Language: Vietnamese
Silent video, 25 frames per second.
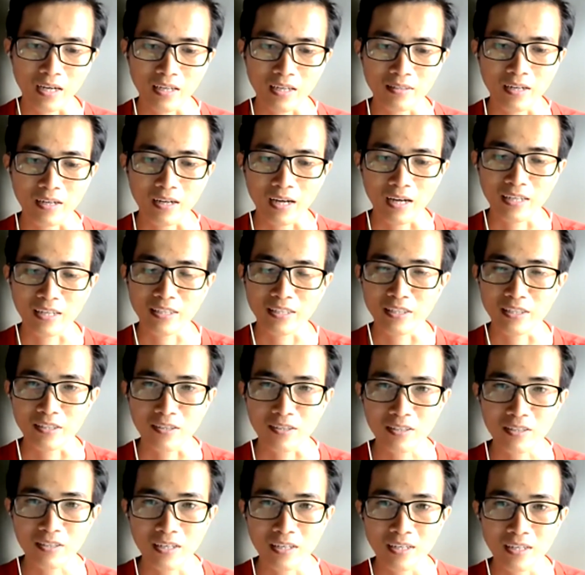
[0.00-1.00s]
và anh chị
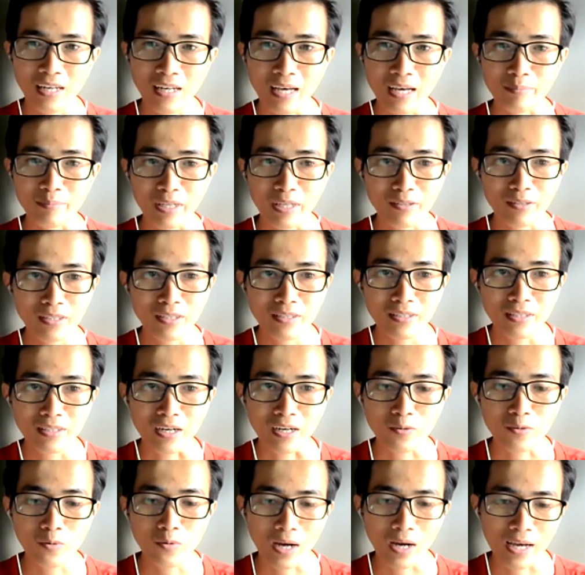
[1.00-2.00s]
có thể làm theo hướng dẫn
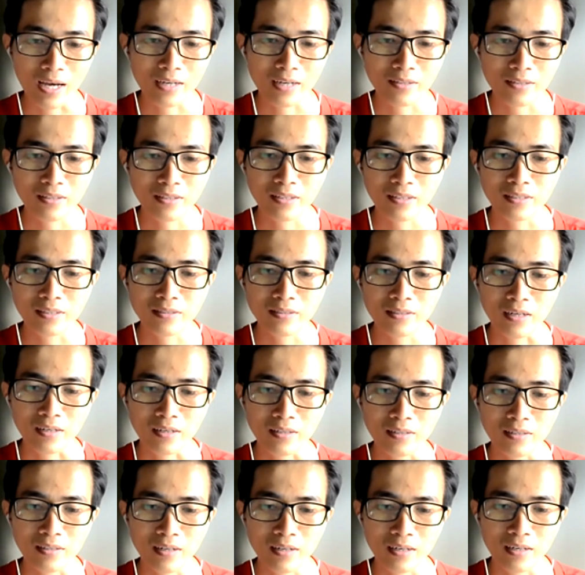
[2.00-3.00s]
của An có thể hướng dẫn
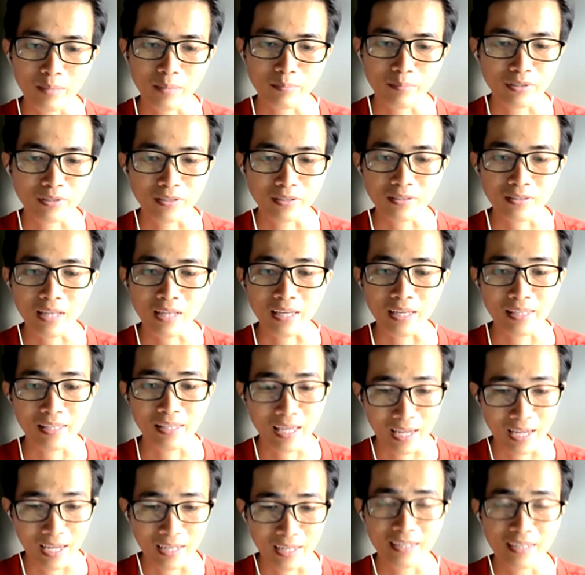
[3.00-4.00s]
à, làm sữa tại
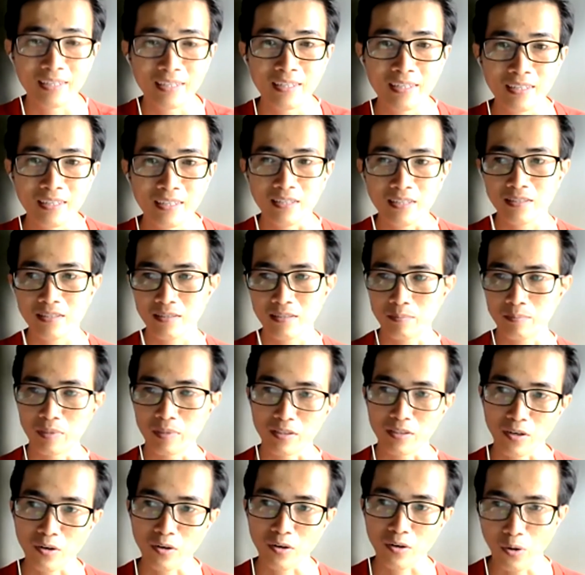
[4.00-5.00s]
nhà Đấy, mình
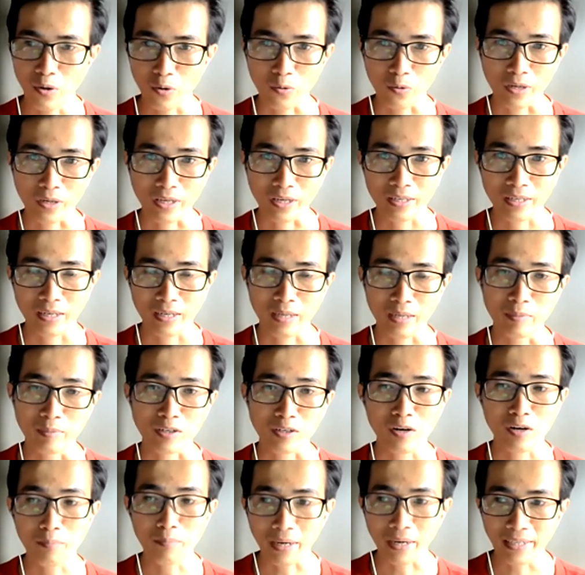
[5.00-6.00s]
có đồ này à, mình
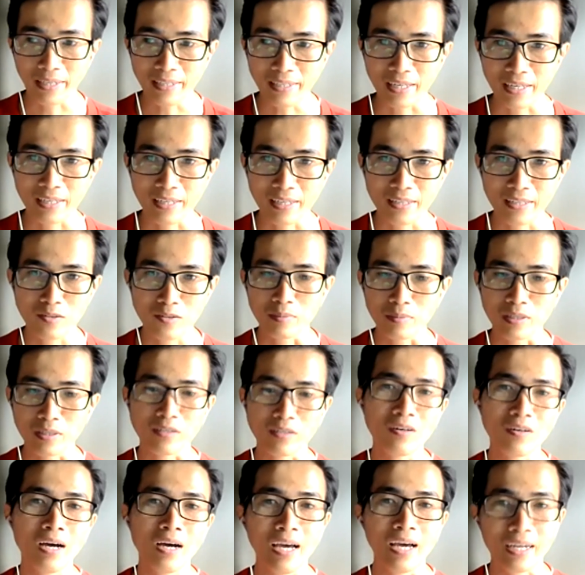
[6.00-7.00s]
có máy này nó mình
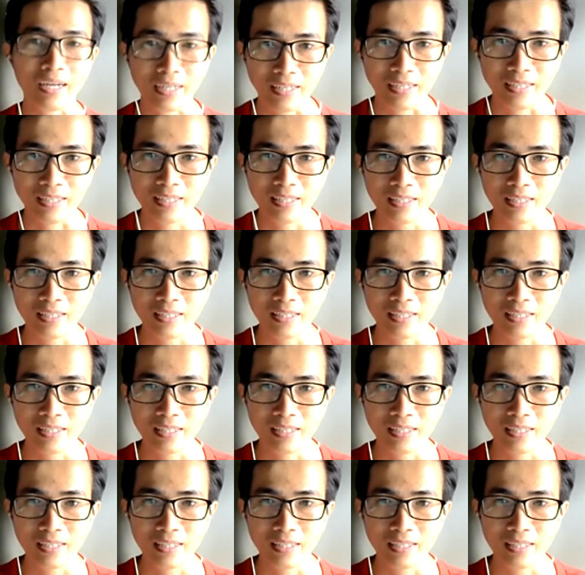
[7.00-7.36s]
có hạt này